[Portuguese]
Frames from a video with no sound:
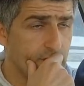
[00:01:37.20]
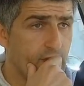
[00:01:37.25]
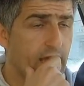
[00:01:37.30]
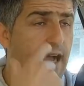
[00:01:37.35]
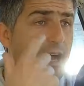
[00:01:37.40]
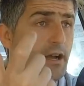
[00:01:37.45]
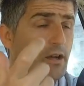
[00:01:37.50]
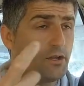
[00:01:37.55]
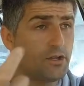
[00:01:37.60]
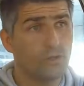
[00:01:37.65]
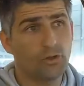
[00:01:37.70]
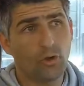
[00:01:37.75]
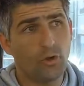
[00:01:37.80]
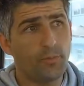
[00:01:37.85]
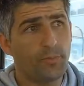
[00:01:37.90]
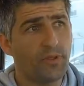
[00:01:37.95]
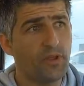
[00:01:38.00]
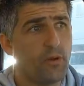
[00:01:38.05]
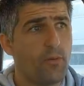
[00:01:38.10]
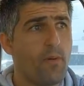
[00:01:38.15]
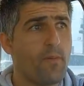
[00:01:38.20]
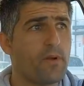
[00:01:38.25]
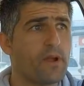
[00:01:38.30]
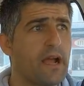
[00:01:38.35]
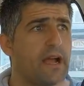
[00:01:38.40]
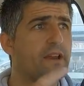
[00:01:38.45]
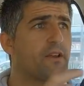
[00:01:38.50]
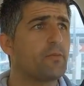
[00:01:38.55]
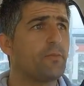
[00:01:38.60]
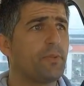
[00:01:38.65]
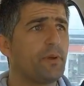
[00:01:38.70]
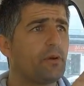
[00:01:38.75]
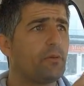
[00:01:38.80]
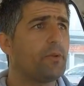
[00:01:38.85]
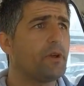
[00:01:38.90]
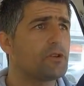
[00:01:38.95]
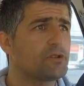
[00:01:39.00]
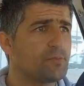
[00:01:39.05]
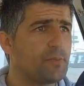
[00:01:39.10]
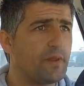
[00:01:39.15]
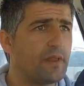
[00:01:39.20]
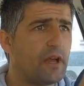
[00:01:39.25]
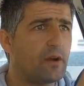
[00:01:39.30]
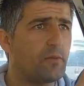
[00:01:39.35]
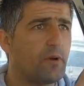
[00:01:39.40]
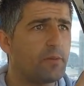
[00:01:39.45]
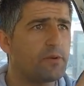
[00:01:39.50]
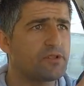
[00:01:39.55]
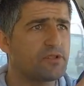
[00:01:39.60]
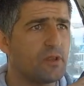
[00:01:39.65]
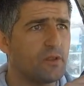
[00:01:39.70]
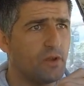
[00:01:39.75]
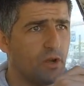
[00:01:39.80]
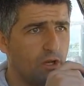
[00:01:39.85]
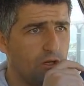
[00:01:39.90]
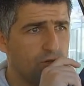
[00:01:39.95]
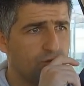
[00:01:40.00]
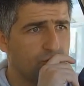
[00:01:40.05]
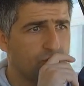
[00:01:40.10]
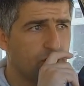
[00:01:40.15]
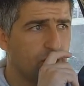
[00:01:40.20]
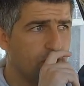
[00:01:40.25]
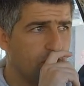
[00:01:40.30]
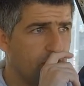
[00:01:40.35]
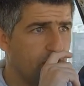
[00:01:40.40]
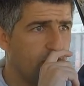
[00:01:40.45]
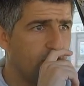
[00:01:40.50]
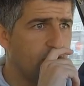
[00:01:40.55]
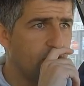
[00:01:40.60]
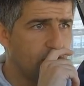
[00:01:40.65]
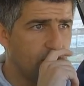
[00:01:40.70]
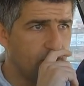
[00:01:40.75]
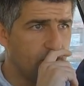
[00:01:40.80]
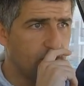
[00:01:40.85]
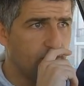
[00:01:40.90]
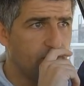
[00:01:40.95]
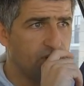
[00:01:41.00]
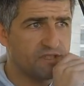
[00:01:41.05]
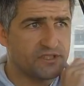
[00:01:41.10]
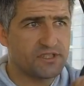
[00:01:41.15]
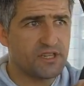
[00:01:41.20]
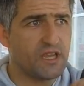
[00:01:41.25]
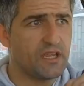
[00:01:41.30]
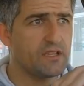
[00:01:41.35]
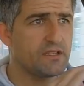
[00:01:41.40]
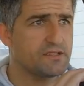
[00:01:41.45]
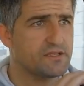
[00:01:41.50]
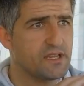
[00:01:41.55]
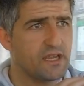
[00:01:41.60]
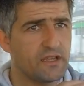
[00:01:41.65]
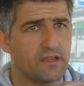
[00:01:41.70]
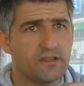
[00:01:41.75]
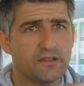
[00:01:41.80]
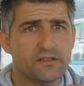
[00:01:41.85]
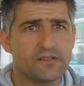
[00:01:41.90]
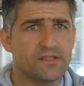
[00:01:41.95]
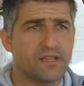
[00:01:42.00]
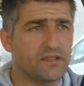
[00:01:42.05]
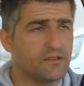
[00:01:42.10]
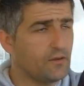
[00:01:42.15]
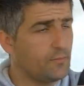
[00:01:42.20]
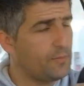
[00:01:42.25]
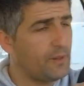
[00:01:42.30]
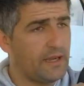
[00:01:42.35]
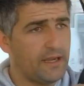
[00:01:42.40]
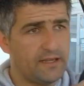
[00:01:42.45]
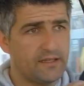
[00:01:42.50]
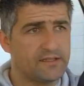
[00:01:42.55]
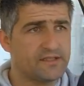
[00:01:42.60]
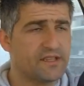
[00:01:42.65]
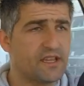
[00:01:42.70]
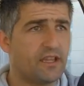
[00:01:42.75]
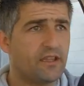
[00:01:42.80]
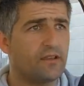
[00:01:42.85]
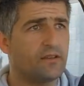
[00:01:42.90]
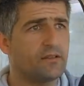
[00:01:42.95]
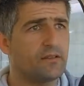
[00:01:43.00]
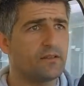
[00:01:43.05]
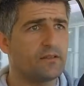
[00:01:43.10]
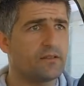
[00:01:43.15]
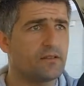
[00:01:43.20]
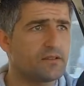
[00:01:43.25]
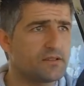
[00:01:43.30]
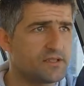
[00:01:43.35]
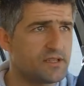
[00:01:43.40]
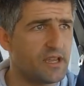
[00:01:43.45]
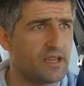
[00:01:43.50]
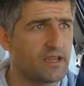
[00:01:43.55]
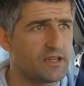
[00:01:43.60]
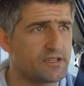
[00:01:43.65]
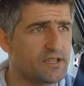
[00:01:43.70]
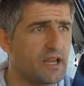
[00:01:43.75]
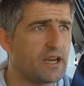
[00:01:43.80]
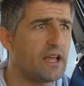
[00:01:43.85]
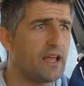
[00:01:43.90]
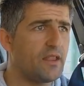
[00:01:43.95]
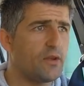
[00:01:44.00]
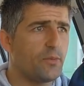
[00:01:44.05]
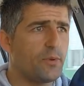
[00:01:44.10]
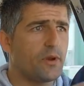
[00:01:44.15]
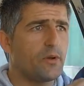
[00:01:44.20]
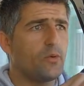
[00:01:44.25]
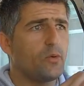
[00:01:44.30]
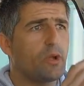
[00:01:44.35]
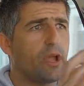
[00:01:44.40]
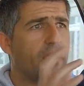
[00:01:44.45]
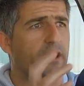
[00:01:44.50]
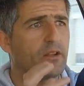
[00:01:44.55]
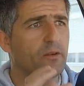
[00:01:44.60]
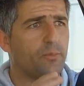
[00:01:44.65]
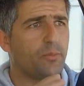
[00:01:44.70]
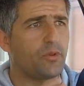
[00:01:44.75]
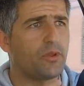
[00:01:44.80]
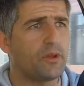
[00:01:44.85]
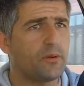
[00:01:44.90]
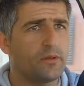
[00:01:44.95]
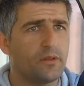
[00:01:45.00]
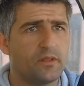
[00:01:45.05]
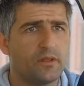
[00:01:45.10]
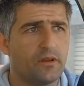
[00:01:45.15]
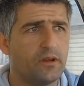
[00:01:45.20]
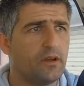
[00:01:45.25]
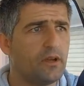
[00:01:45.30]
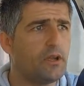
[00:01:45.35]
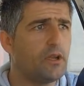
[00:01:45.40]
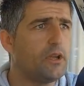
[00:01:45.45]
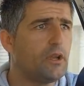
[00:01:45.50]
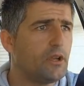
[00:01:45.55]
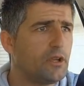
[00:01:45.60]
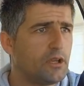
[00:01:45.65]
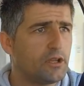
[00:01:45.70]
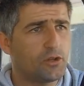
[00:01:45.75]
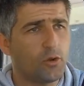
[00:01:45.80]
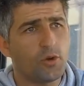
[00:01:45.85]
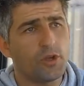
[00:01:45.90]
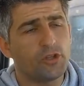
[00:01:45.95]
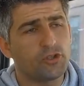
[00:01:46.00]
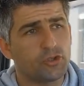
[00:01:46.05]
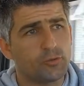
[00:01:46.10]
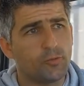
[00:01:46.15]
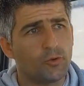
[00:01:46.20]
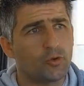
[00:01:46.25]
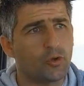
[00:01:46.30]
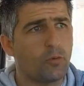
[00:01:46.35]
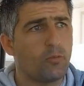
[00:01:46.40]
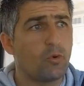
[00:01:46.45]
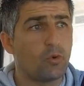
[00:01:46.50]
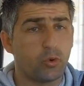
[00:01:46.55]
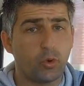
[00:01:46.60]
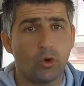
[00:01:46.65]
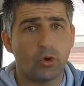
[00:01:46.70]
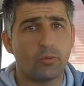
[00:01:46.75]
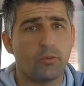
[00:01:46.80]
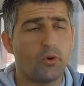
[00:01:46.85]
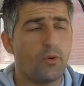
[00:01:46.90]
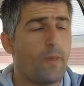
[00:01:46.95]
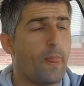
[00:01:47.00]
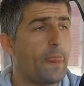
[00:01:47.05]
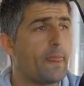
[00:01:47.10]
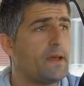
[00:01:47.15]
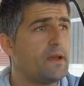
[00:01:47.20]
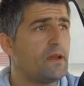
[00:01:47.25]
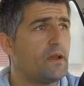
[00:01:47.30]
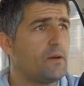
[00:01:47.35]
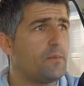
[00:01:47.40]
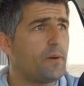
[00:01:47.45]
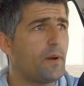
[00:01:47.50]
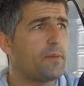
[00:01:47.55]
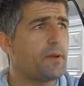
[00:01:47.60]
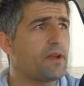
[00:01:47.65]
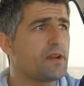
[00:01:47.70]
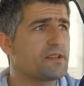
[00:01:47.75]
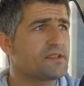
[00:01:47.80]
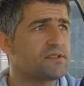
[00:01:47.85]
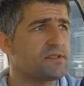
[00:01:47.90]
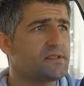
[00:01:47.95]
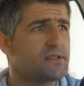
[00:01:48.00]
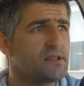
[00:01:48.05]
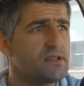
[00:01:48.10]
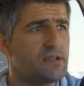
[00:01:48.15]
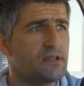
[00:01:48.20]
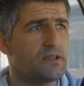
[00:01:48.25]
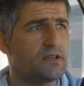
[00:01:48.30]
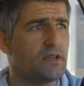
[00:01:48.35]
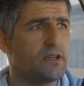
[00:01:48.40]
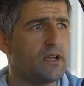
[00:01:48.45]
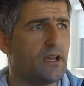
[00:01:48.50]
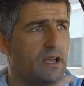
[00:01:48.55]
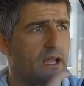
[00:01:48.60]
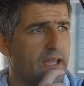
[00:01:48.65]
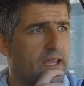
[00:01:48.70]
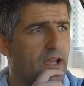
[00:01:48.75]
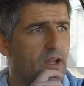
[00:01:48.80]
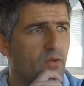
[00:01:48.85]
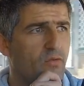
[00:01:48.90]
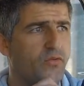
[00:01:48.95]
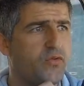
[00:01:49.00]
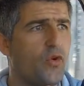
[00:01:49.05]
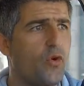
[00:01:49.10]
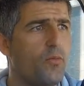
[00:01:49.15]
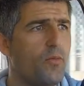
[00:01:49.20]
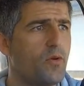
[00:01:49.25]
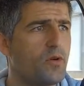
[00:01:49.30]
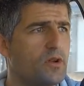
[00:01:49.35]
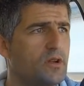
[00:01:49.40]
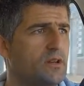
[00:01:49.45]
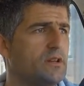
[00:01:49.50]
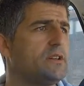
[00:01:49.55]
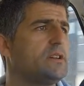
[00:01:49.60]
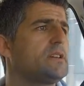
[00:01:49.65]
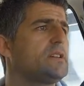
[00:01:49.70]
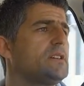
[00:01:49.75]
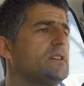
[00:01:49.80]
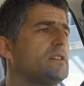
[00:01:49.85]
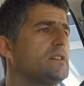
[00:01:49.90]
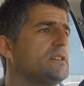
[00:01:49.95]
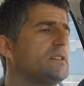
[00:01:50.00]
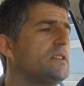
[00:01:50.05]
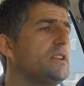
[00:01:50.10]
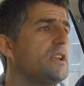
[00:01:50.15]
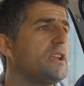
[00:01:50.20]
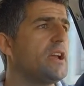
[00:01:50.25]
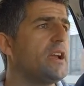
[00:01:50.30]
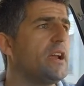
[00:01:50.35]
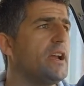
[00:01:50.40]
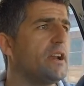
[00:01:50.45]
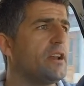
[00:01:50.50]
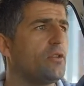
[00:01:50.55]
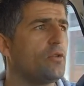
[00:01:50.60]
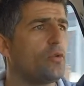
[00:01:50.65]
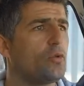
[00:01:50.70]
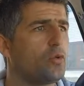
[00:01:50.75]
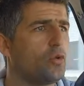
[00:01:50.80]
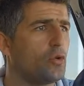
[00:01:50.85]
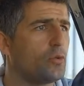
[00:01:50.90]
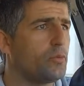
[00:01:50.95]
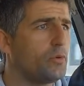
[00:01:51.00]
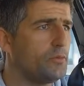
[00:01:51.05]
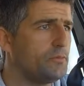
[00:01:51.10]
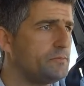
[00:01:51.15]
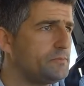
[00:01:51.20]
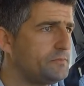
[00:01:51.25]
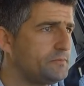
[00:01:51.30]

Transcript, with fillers: Ah, eu também pedi a um mecânico pelo menos para dar uma vista de olhos, mas sem, sem, sem, opá, sem, sem gastar nada, a ver o que é que ele podia dizer. Então ele desmontou-me o turbo para ver se aquele fumo que, que, que tinha era do turbo.